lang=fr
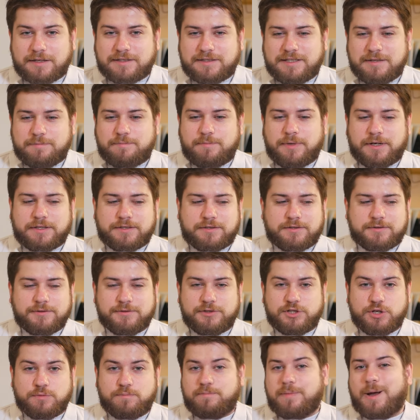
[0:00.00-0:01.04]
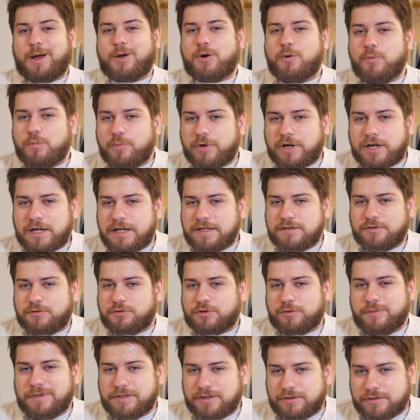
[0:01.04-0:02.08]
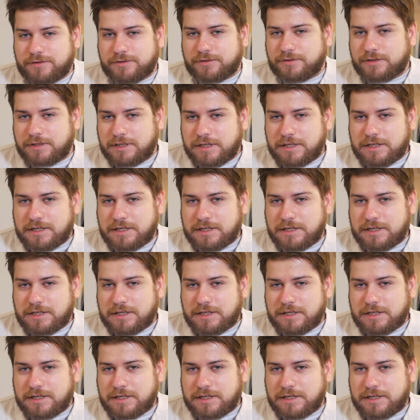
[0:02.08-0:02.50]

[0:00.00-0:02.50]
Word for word: c'est parce que j'ai pas compris les autres méthodes.